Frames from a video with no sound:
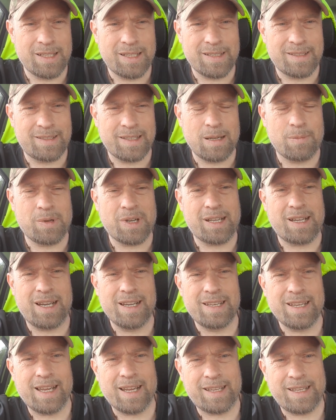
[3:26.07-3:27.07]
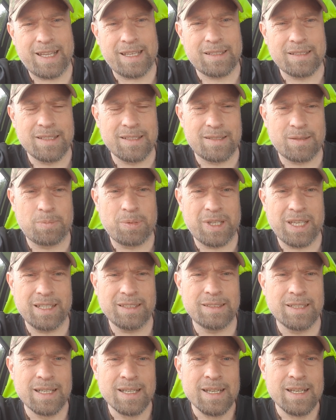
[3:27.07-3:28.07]
das selber keine Erkenntnisse
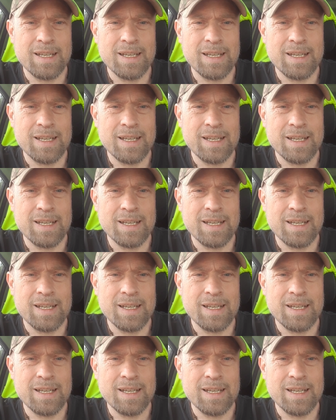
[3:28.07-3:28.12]
bringt.